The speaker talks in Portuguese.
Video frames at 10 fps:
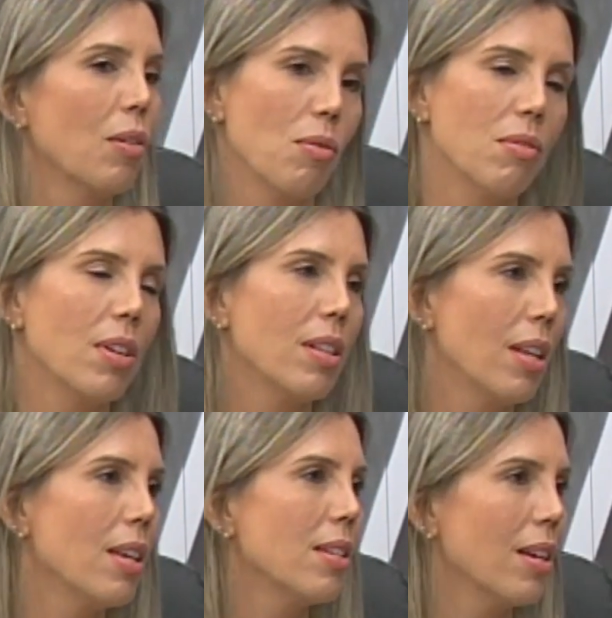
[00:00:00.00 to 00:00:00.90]
com
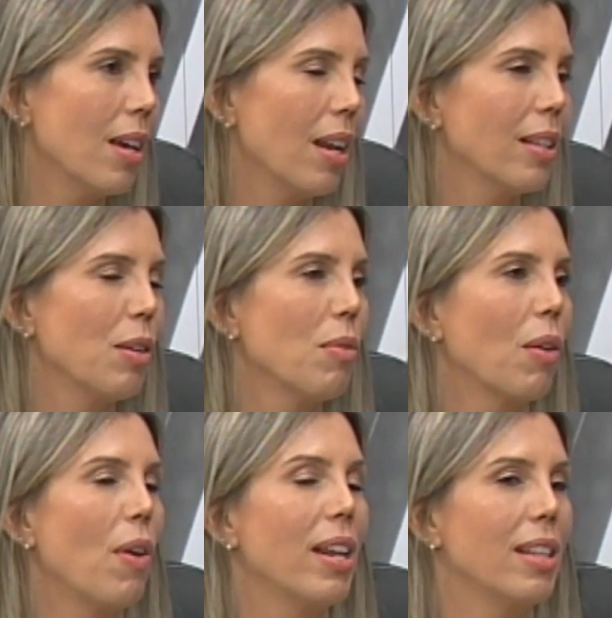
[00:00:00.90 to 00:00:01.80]
certeza ela tem
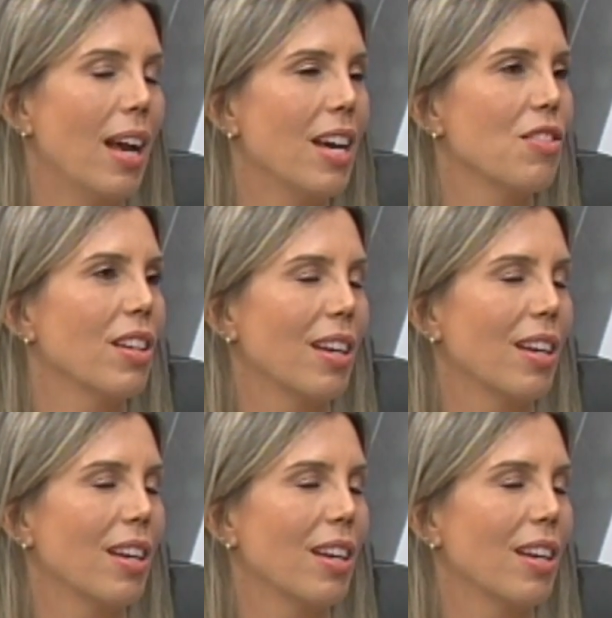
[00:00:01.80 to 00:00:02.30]
uma qualidade